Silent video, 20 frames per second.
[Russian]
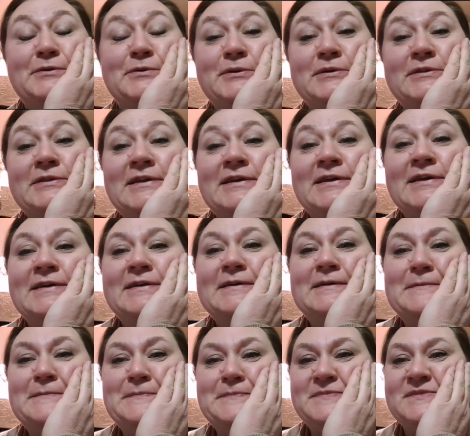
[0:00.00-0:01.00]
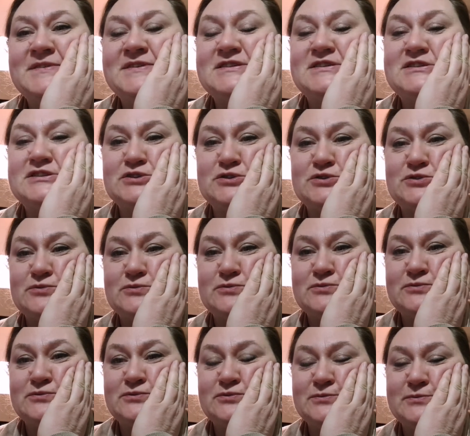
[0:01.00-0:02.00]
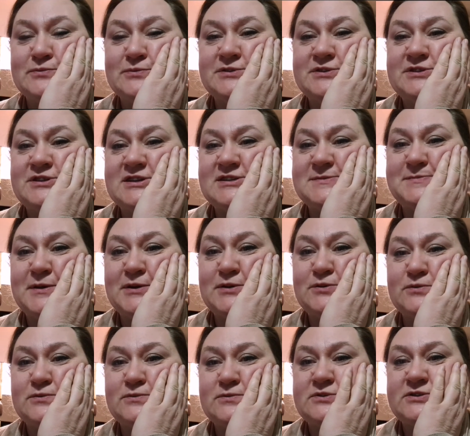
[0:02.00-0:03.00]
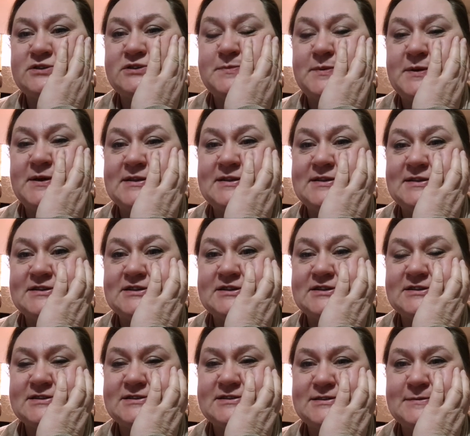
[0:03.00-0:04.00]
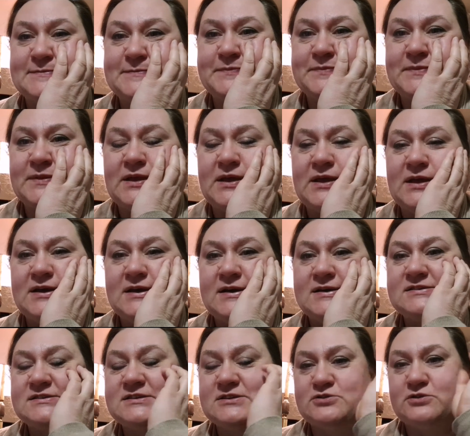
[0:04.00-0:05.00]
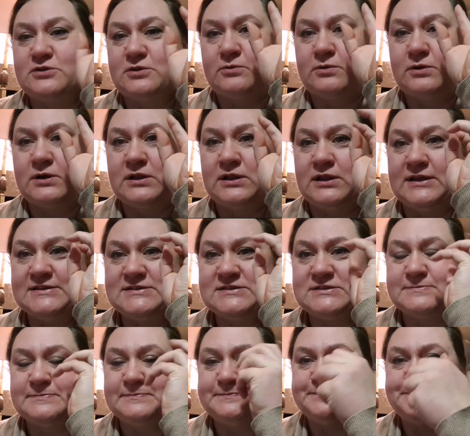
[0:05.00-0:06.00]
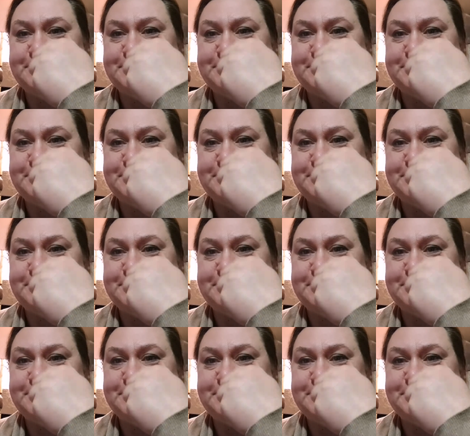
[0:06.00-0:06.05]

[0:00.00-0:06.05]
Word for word: код. Сижу, думаю, сейчас пойду уже спать ложиться. Слышу такой клац.